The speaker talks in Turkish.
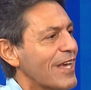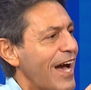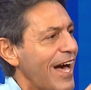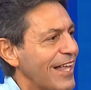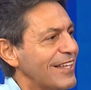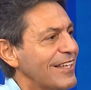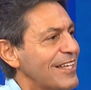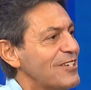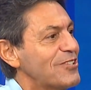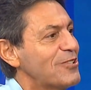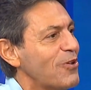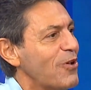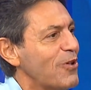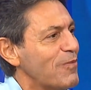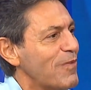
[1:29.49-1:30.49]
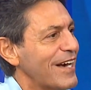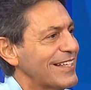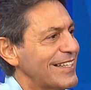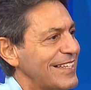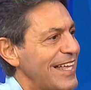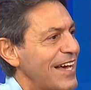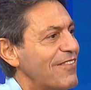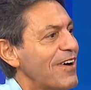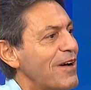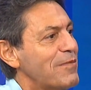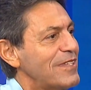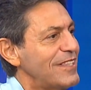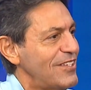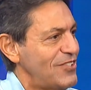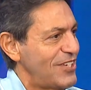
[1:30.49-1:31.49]
Anlayışlı olmak devam
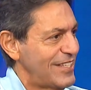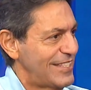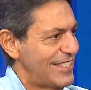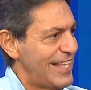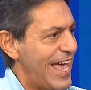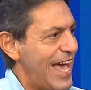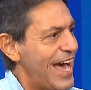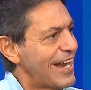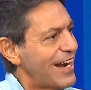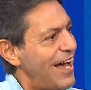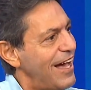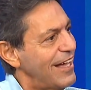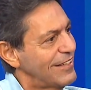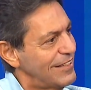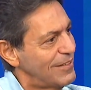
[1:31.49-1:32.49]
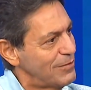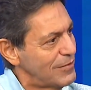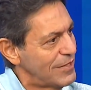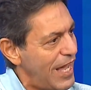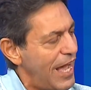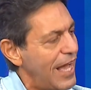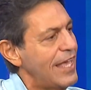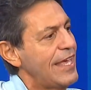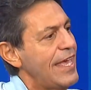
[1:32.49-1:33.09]
edeceksin her Hı. adımda.